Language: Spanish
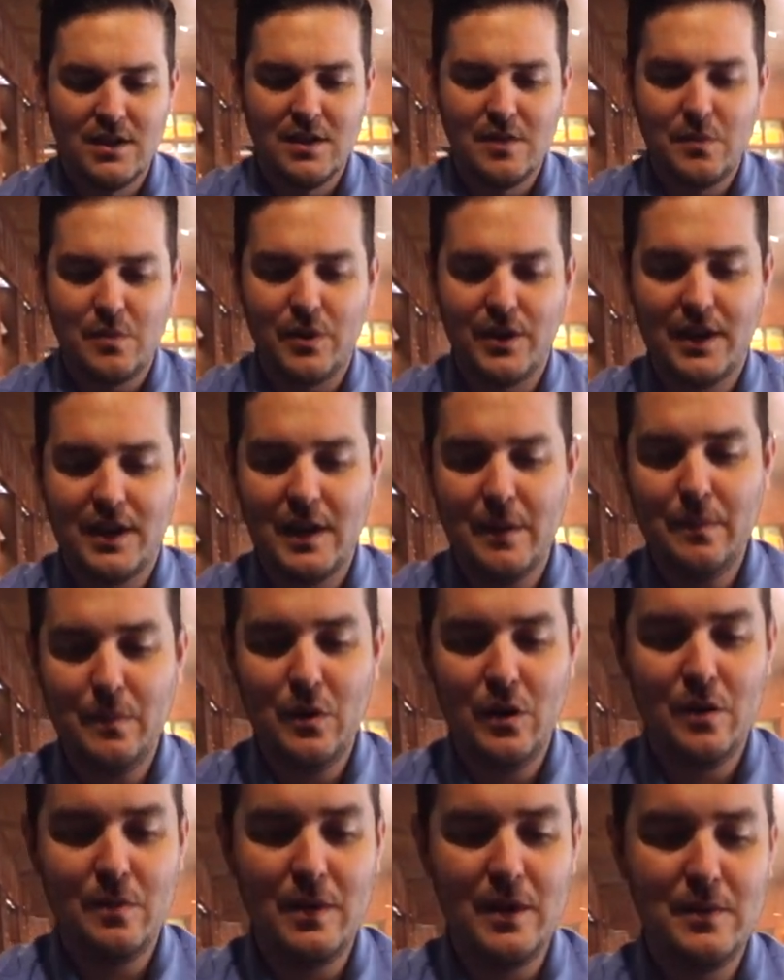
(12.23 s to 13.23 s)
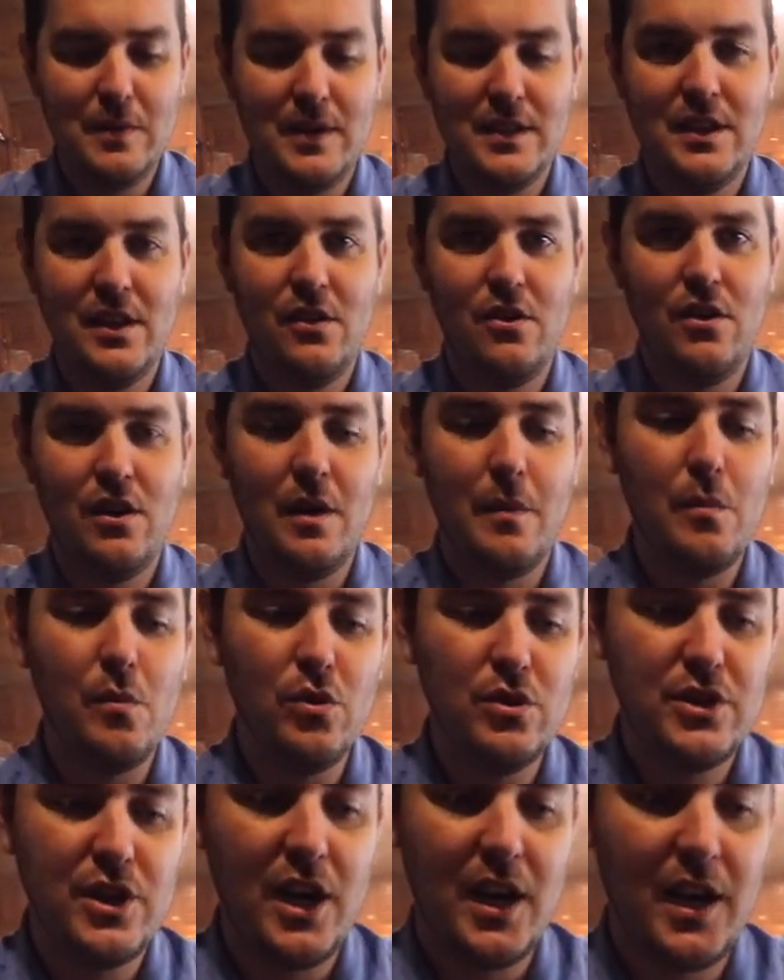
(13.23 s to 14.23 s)
Por ejemplo, el más básico que
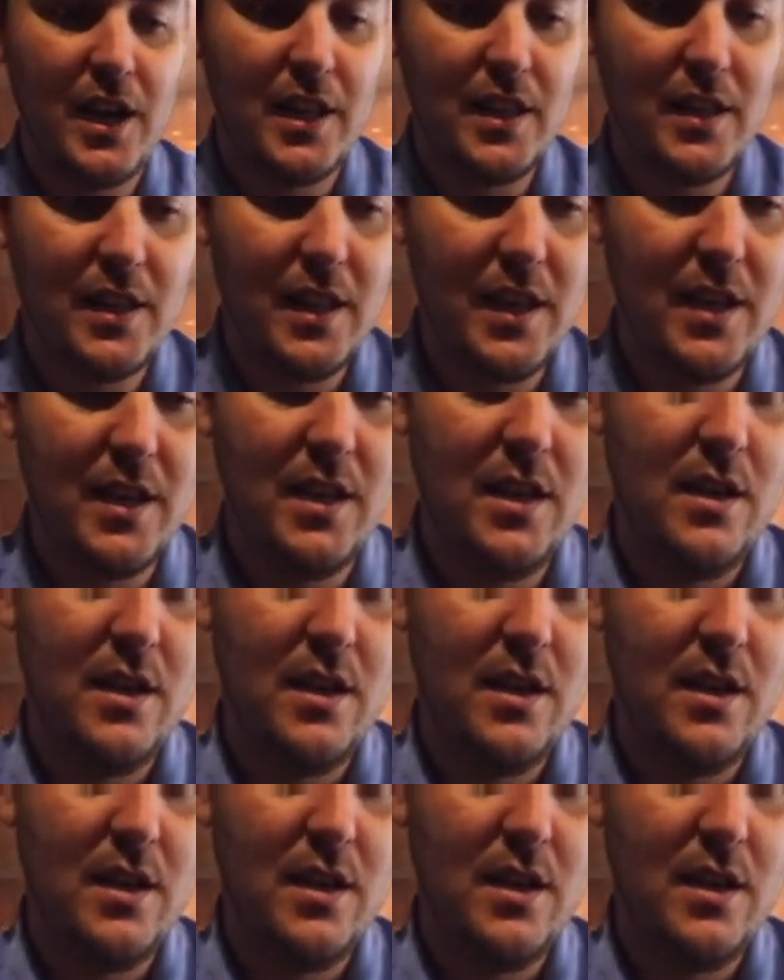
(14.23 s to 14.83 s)
mucha gente